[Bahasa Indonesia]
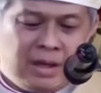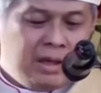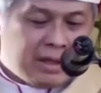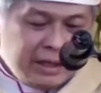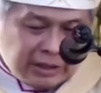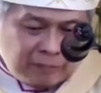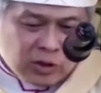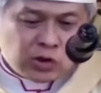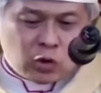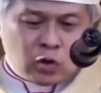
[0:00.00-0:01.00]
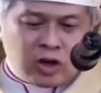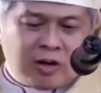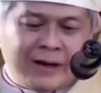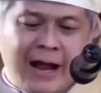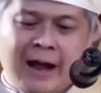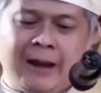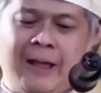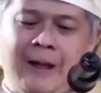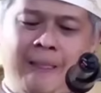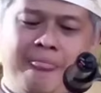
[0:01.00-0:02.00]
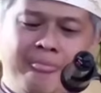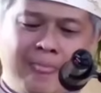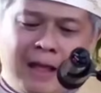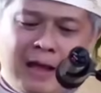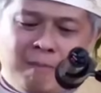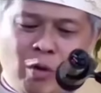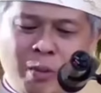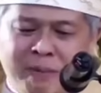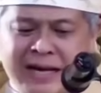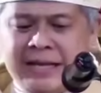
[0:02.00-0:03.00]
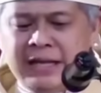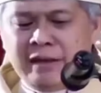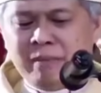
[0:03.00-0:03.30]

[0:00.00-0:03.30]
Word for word: Kita bersyukur kepada Allah bahwa benih